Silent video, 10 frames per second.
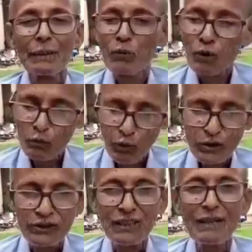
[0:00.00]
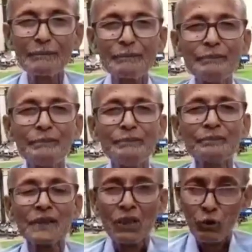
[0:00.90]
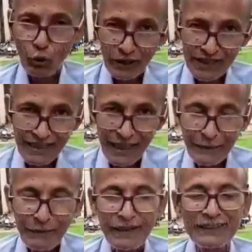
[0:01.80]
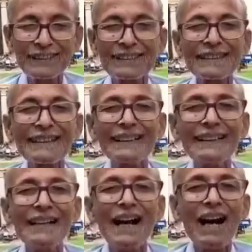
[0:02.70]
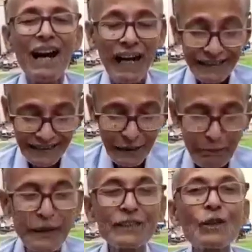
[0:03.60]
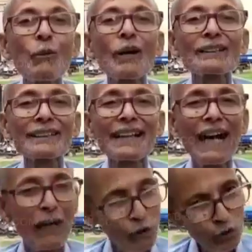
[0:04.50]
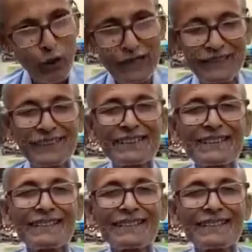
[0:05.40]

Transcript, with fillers: এবং বসতাম কলেজ লাইফে এসেছি আজকে বৃদ্ধ বয়সে এখনও আসছি